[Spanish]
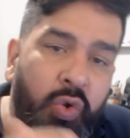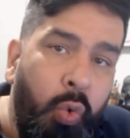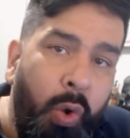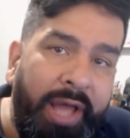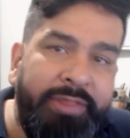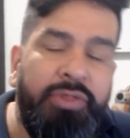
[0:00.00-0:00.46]

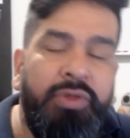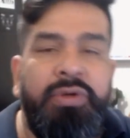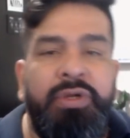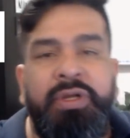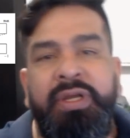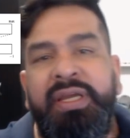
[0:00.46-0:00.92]

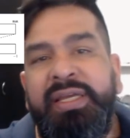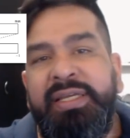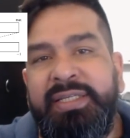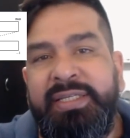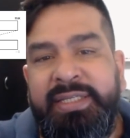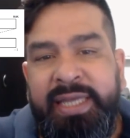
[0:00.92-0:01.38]
cuando
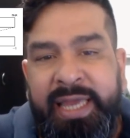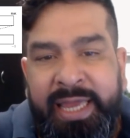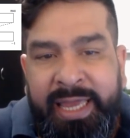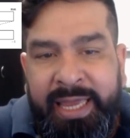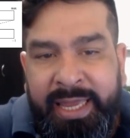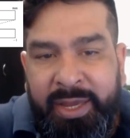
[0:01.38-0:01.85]

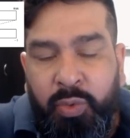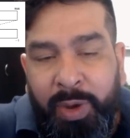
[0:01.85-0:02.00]
se